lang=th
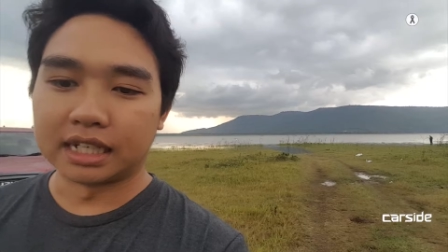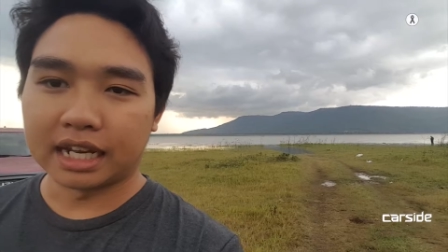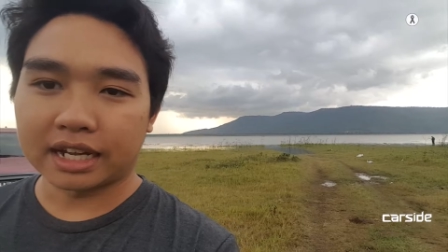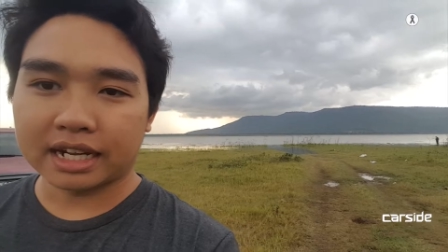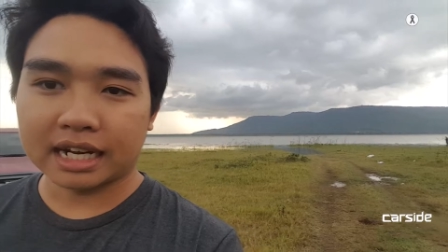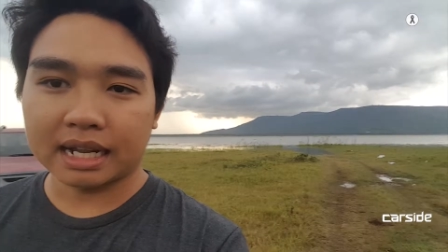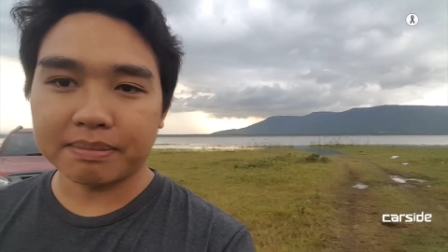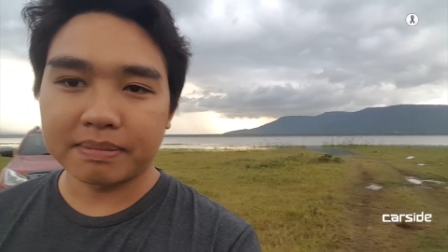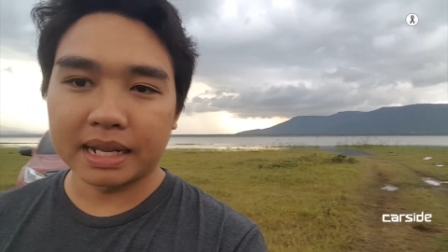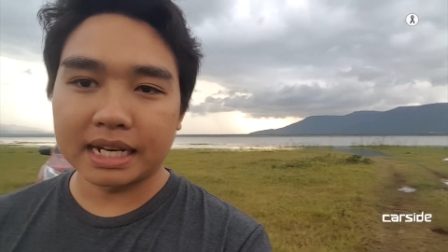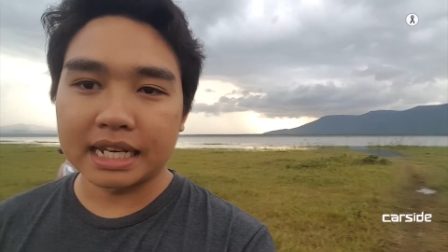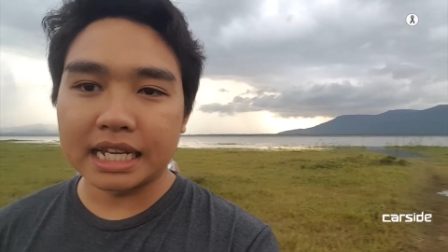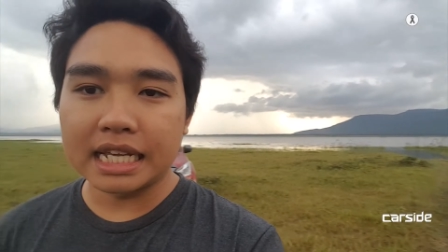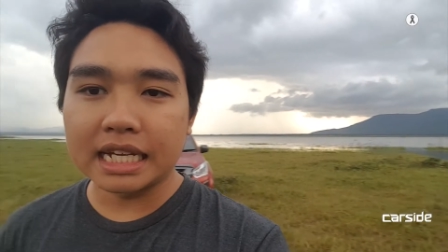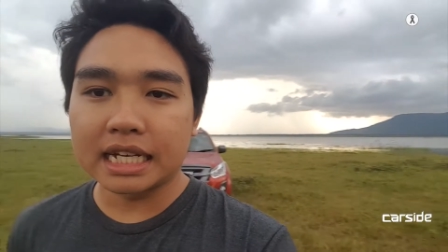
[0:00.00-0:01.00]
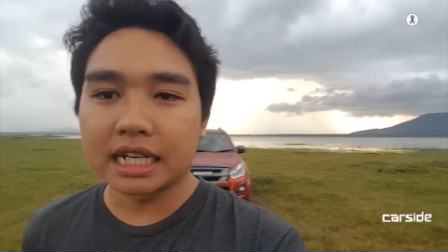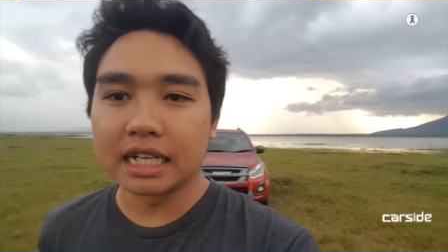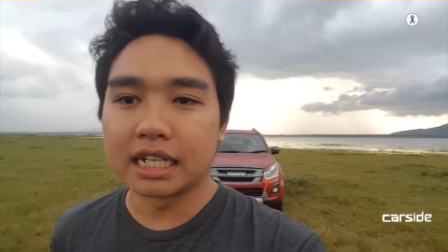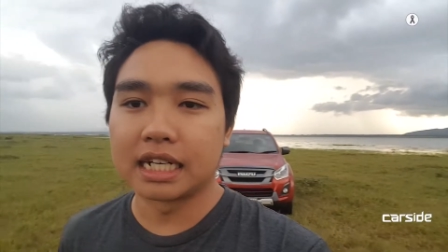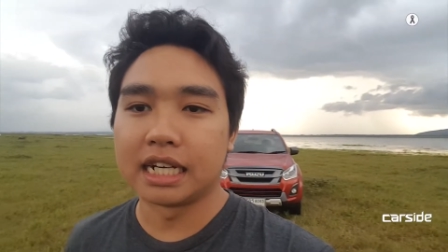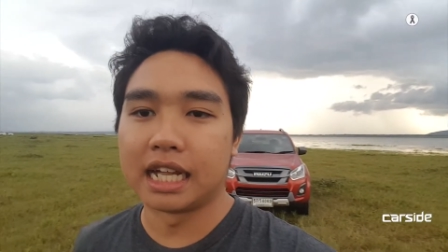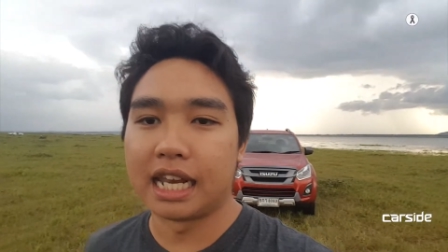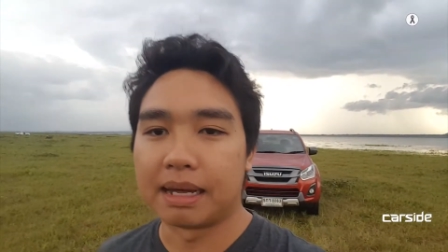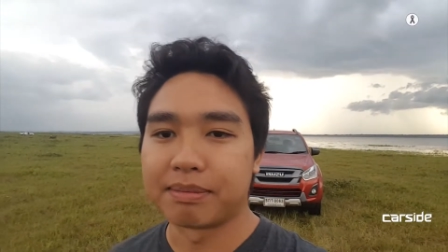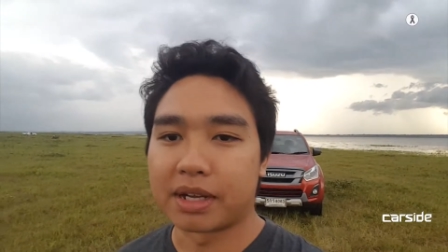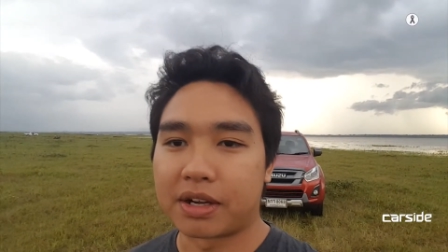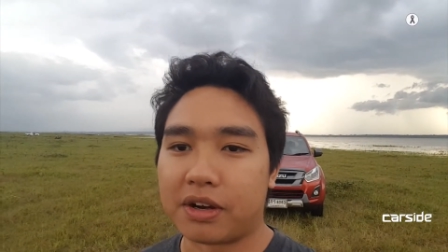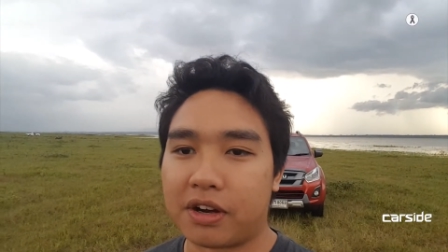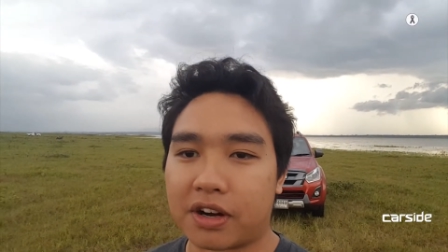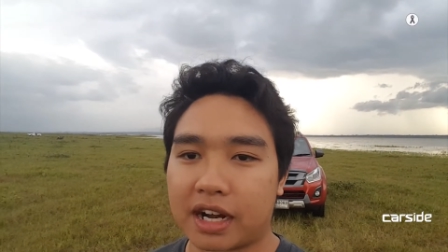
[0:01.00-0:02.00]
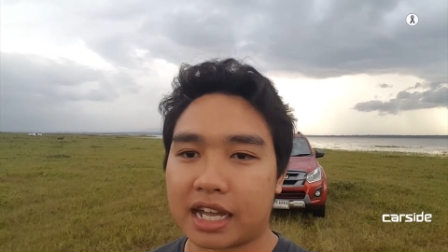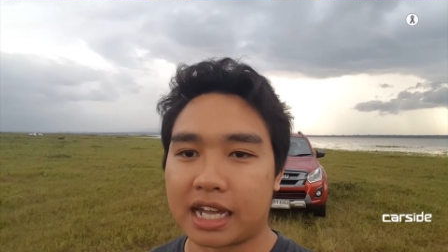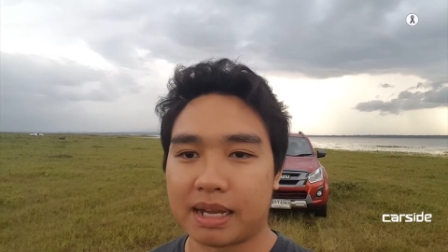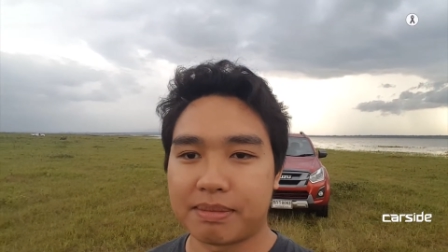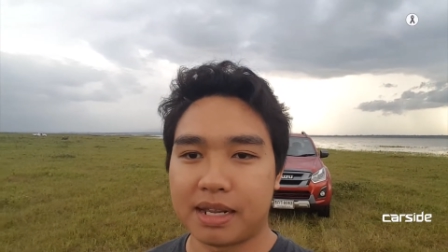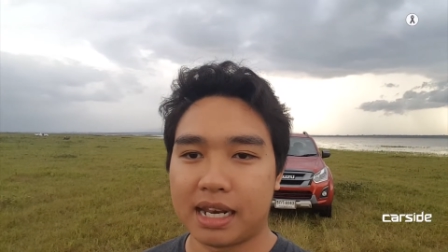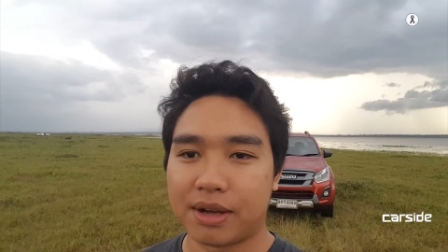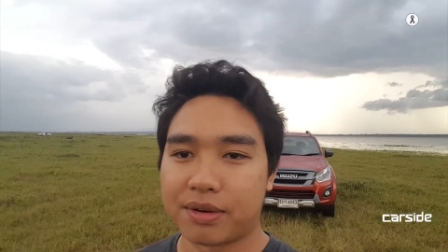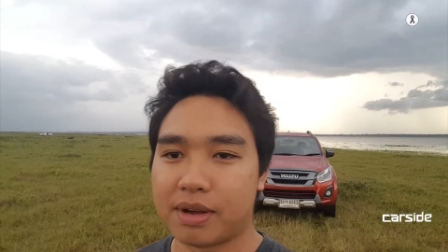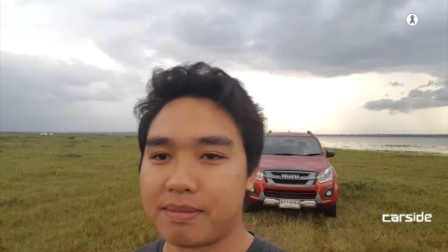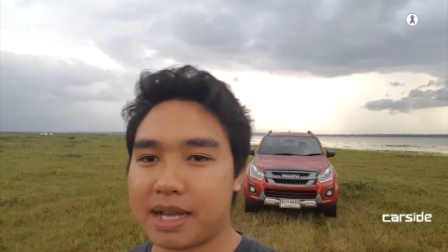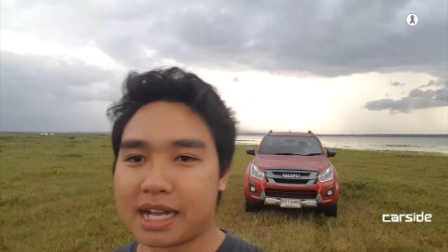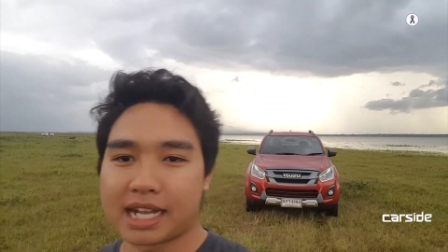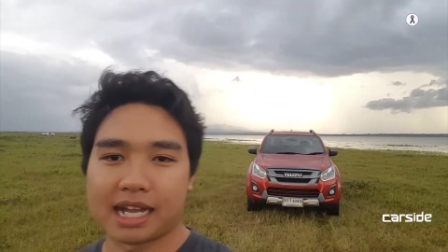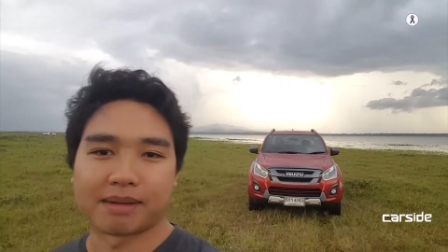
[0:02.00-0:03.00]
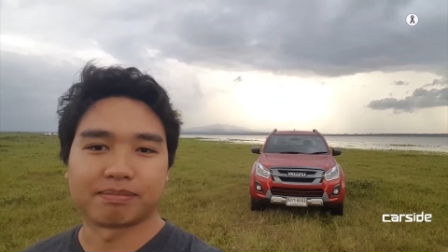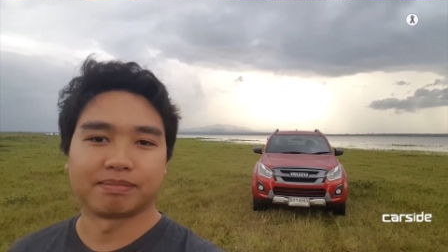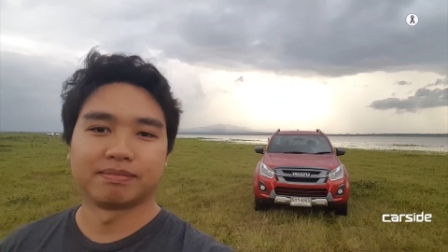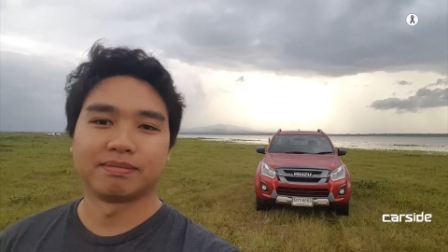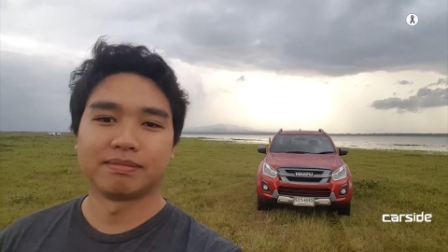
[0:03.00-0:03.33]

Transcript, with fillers: งแล้วครับ และนี่คือเขื่อนลำตะคองนะครับ แล้วเราก็มากับ